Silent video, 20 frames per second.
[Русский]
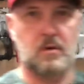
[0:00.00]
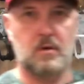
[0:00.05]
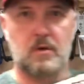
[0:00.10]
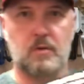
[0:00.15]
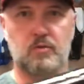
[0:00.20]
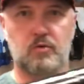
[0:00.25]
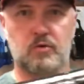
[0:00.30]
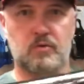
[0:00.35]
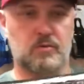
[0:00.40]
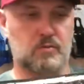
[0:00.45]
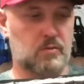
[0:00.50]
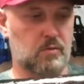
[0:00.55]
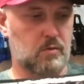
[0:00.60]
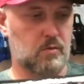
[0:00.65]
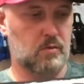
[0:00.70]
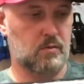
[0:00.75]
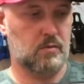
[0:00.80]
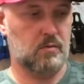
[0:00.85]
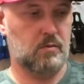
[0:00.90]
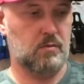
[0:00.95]
допустим
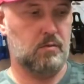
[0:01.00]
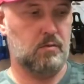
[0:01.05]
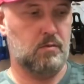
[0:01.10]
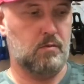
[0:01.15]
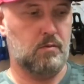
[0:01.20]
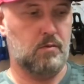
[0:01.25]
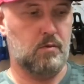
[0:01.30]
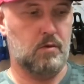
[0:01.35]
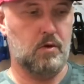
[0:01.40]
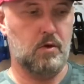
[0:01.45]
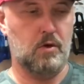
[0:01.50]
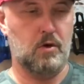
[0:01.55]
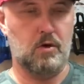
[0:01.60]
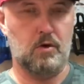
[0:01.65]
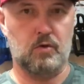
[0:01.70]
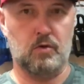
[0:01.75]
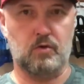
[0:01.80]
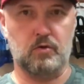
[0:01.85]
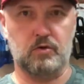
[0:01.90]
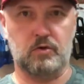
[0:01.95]

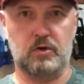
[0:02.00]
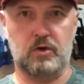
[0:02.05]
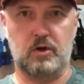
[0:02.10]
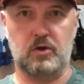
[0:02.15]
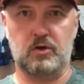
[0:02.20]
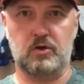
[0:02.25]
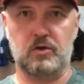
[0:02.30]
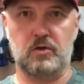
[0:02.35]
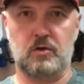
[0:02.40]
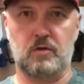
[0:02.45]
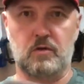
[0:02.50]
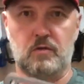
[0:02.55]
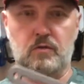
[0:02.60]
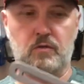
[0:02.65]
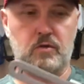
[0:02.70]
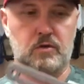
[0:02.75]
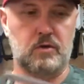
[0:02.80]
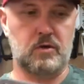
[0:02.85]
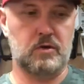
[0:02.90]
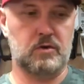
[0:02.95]
он встреч
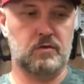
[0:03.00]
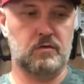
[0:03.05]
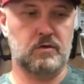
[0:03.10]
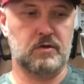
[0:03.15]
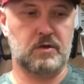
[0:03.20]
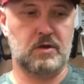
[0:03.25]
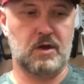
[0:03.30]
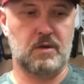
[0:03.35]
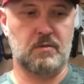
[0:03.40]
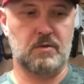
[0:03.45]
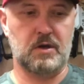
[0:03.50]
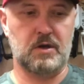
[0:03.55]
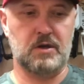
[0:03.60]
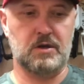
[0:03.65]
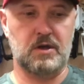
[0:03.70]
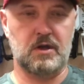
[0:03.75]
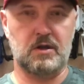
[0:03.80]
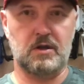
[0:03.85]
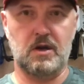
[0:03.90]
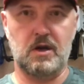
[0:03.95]
вот если у вас рама
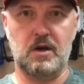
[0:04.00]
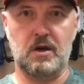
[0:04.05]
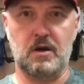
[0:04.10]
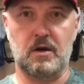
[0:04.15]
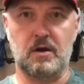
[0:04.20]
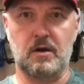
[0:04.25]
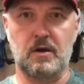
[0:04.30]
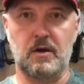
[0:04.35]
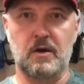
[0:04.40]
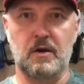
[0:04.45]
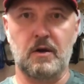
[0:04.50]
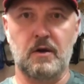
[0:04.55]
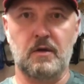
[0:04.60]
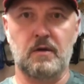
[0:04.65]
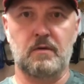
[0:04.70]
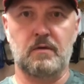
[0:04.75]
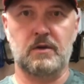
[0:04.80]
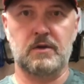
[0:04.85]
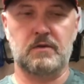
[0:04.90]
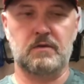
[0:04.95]
горизонтальная
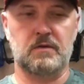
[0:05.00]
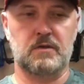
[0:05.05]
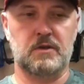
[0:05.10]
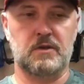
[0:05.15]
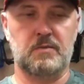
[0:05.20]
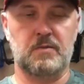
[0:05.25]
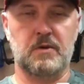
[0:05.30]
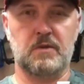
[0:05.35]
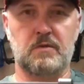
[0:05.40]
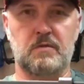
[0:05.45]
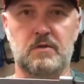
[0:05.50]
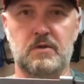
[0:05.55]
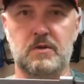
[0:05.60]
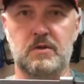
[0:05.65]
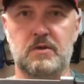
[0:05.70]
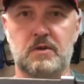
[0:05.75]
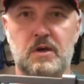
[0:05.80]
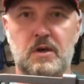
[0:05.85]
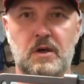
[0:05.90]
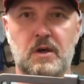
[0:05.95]
у вас велосипед
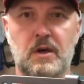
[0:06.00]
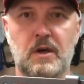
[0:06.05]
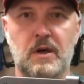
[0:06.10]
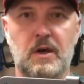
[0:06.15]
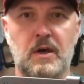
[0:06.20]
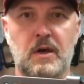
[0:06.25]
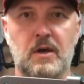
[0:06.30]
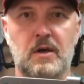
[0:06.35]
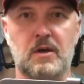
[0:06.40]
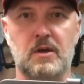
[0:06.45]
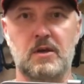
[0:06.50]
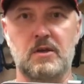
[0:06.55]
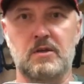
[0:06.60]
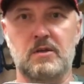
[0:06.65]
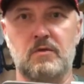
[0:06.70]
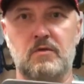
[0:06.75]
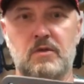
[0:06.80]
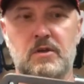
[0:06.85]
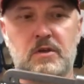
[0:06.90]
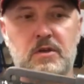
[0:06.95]
висит так.
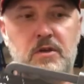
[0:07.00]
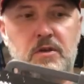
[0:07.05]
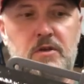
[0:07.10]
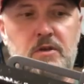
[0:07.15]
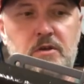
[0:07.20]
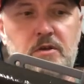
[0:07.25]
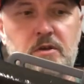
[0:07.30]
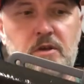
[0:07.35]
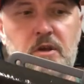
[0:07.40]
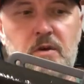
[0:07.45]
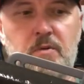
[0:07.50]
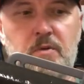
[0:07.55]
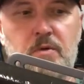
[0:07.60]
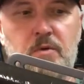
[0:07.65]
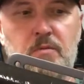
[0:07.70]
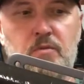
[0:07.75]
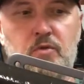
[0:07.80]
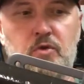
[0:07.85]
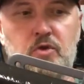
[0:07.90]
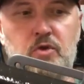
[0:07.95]
Если у вас есть изгиб,
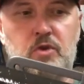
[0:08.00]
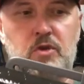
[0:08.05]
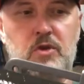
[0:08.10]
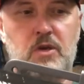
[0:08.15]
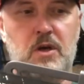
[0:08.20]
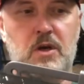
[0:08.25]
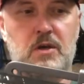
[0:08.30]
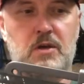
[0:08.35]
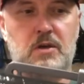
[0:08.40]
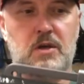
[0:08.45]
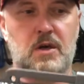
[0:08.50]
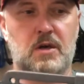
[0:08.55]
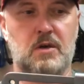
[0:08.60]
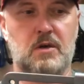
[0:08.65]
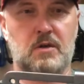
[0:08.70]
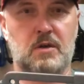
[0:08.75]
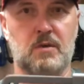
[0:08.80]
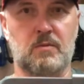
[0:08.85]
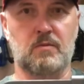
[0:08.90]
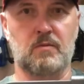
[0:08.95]
можете так, так,
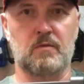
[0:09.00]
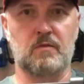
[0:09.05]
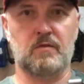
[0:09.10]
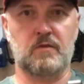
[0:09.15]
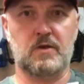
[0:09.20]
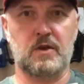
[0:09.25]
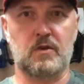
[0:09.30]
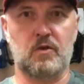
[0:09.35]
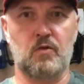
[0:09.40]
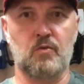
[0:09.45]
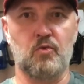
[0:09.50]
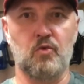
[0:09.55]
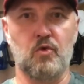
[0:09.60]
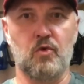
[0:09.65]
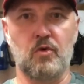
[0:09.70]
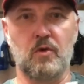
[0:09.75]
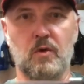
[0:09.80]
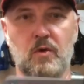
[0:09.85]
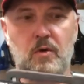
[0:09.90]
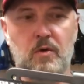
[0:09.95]
там, взять любой
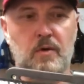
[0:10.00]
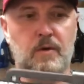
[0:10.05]
угол.